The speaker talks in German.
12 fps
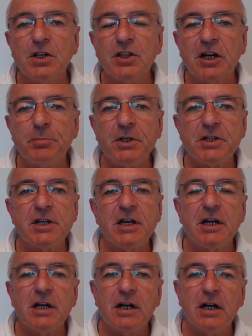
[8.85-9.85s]
Damit
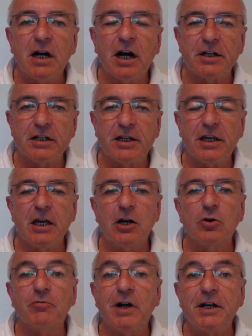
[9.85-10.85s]
AG-Care
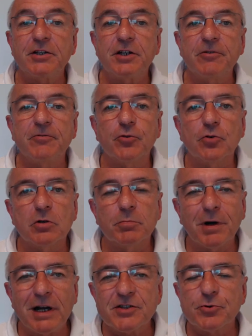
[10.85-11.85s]
auch weiterhin
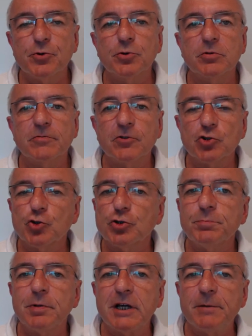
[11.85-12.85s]
vor Preiserhöhungen
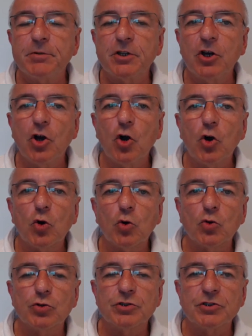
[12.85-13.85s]
verschont bleibt
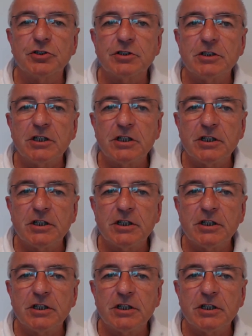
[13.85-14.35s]
und